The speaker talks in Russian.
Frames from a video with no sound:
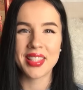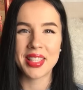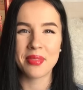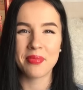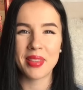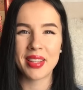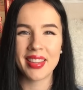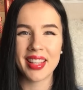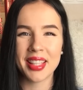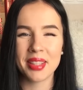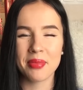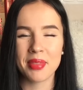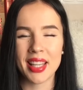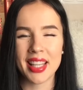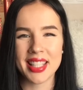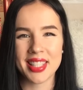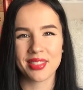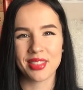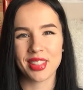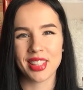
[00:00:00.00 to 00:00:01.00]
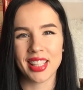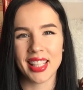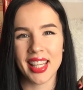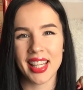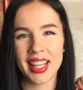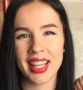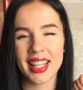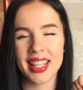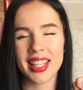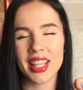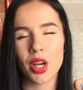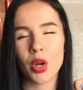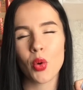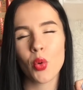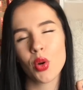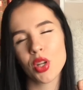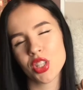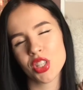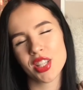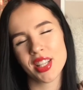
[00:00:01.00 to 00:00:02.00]
Всем привет, меня зовут Лера, и я
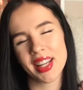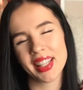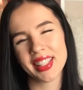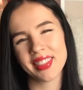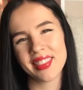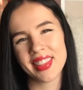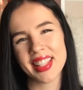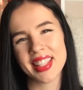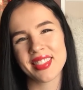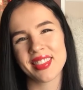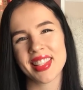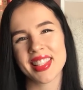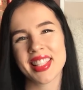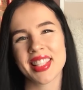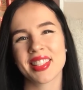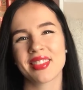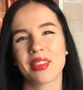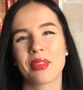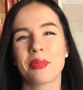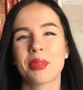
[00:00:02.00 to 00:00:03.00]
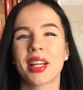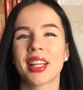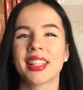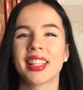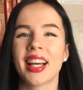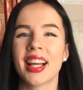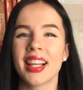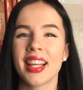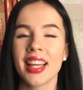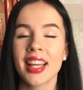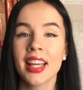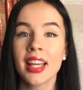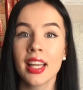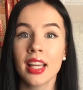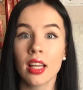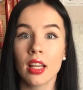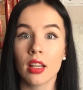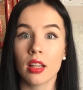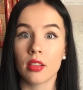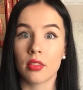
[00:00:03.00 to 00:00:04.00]
очень рада видеть вас на своем канале.
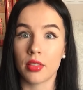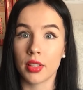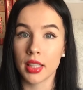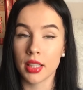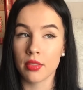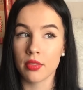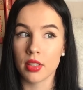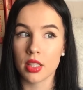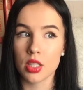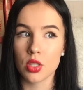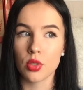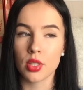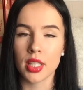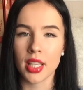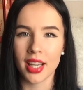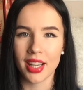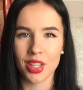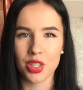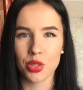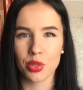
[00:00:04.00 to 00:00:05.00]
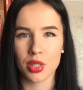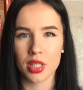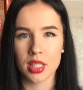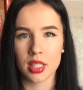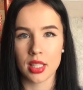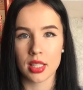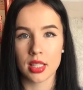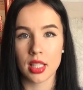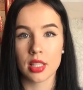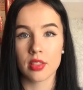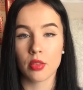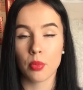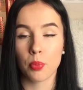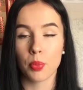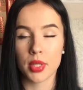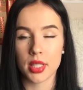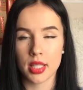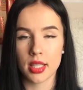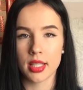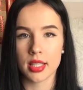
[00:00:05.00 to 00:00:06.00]
В этом видео я хочу рассказать
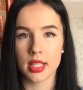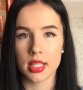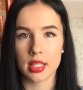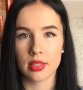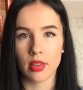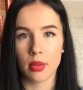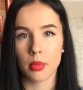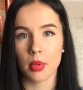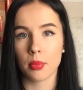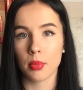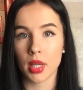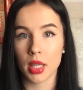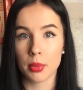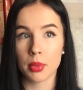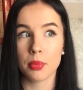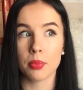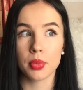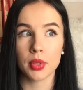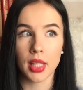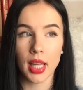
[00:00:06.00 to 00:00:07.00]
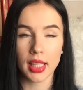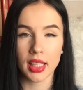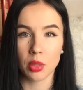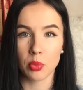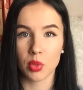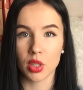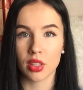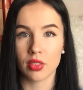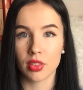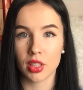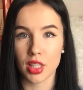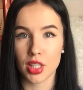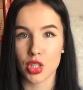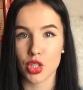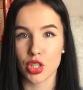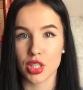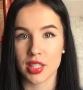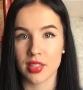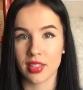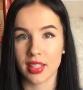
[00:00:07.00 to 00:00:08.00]
вам, поделиться с вами моими планами на
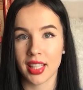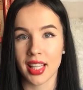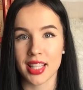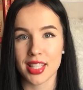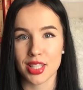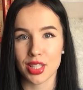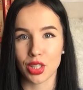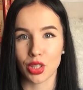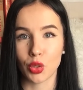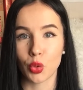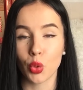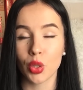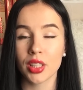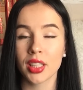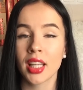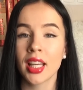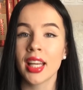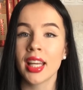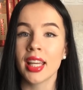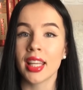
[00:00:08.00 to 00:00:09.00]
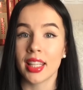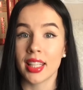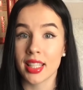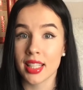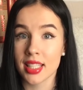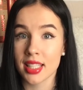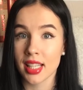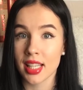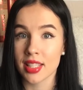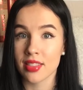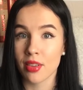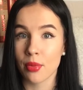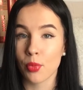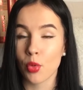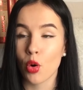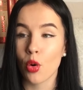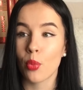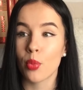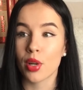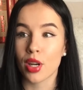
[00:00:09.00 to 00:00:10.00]
2019 год и рассказать
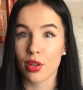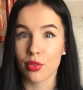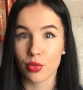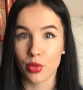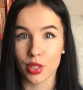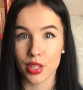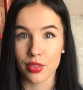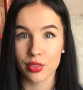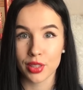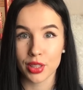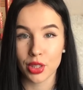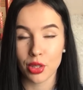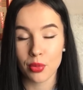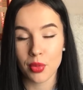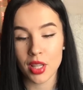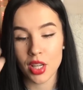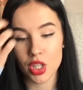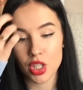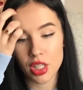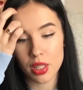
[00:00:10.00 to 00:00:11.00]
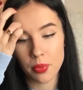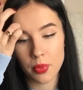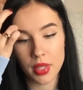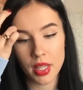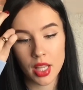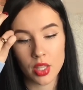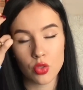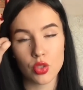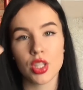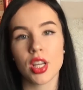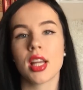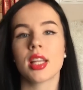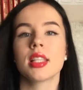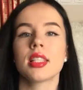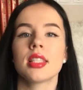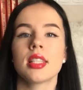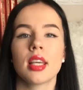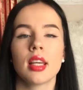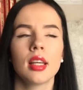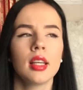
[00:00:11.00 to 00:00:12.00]
вам о марафоне, в котором я решила принять
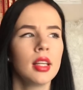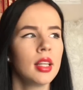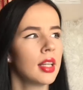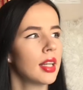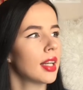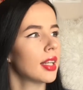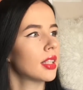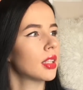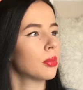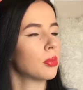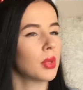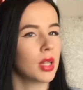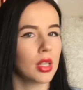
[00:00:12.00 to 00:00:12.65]
участие. Это